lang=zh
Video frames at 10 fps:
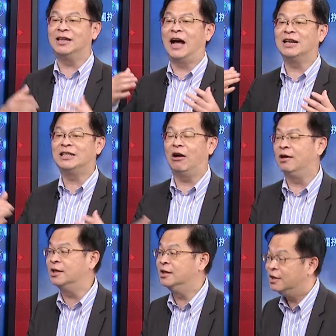然大家
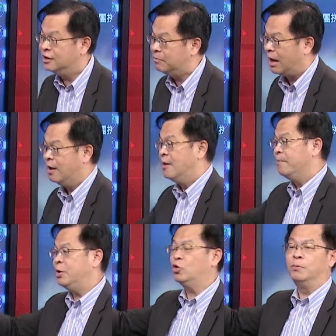笑呵呵嘛。
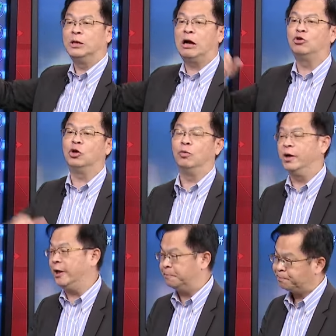比如说我们以高雄
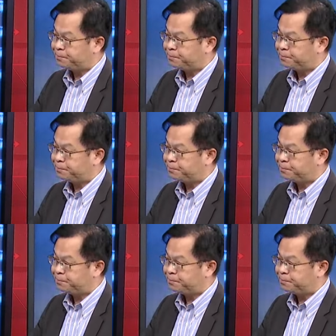为例，